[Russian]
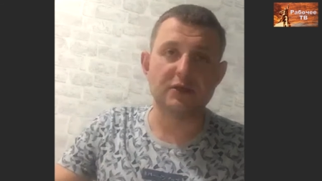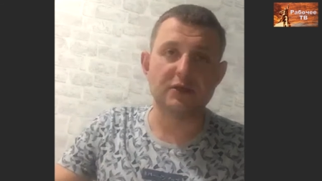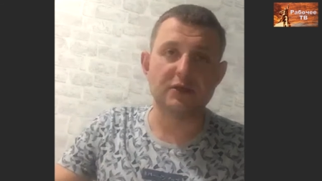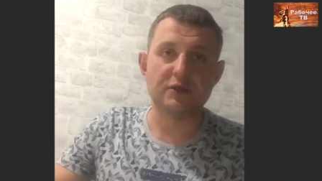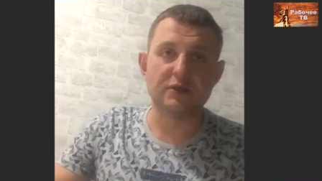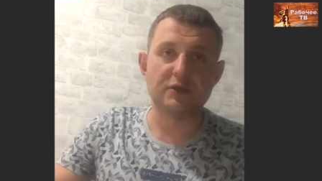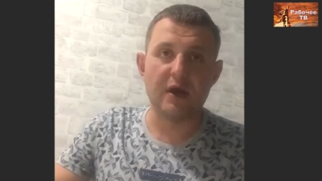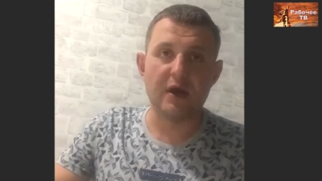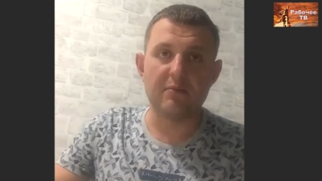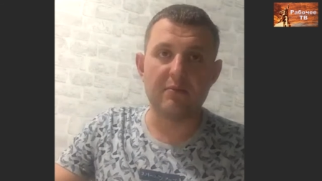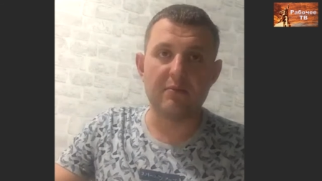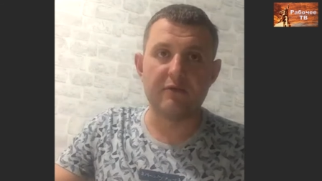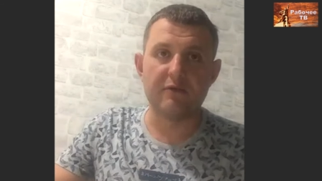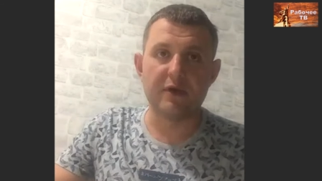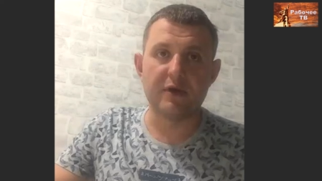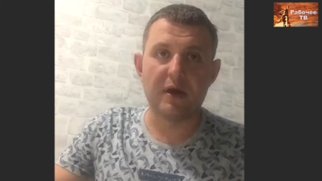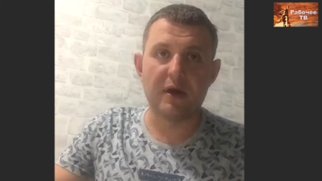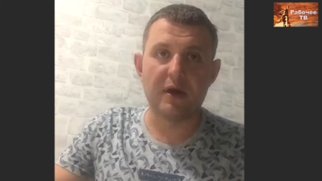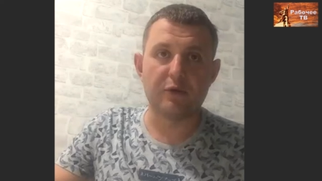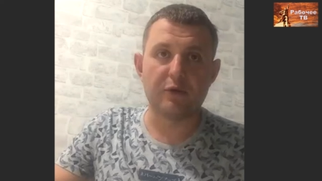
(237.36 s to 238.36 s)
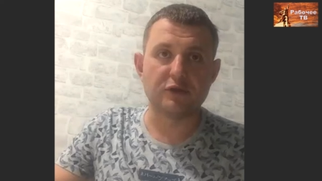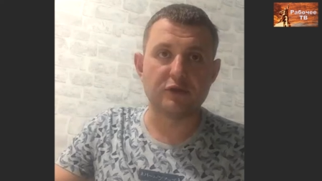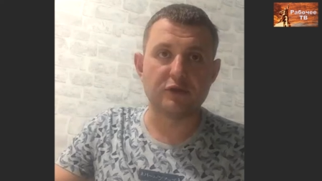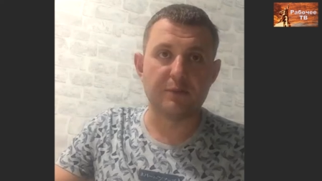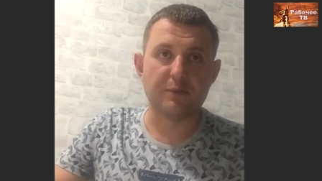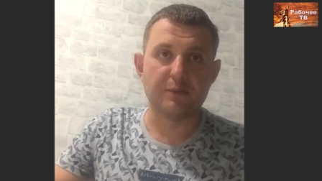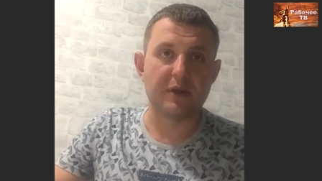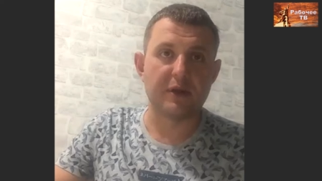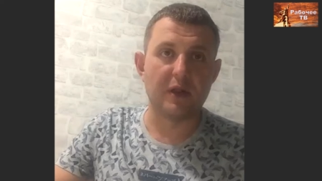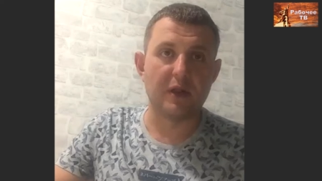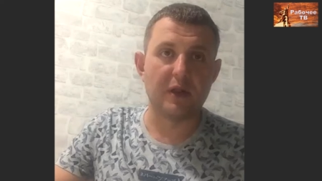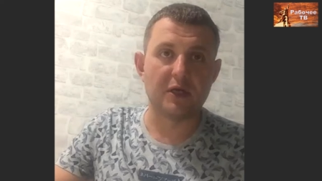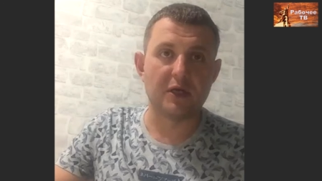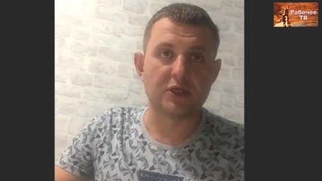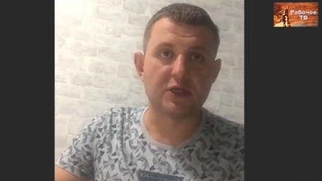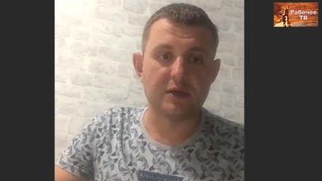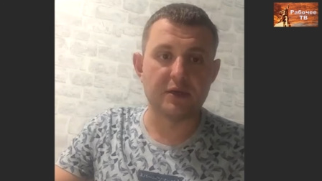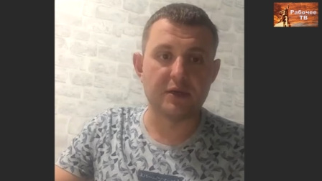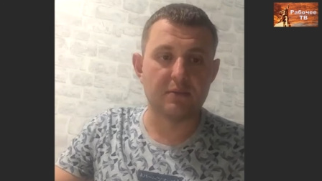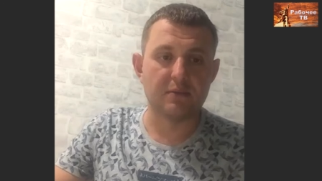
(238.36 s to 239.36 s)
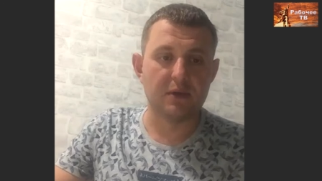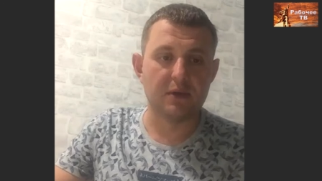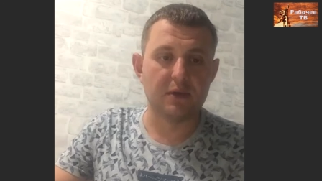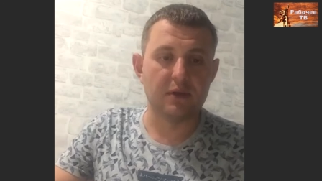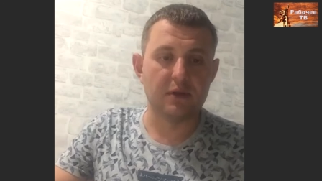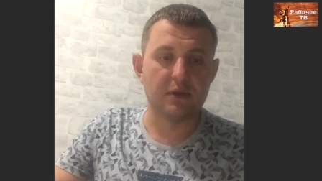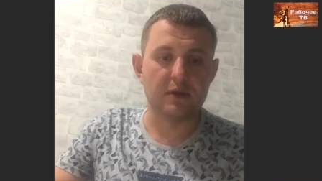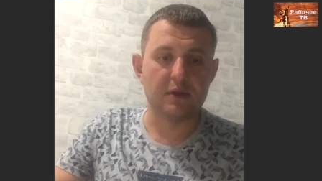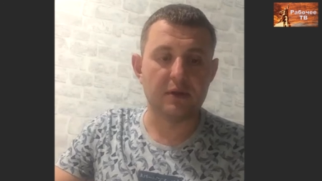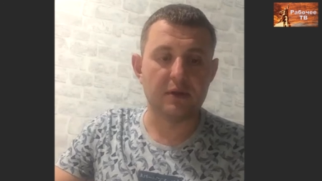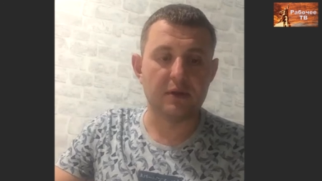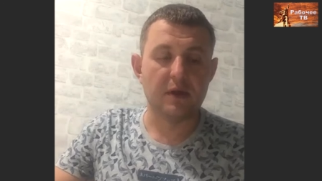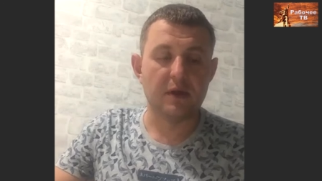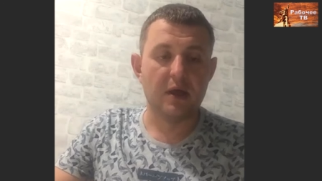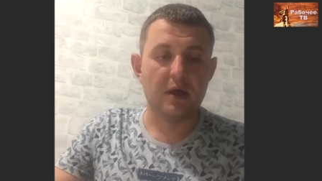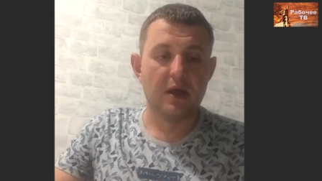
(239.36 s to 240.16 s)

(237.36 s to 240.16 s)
это даже не требование, а просто предложение было.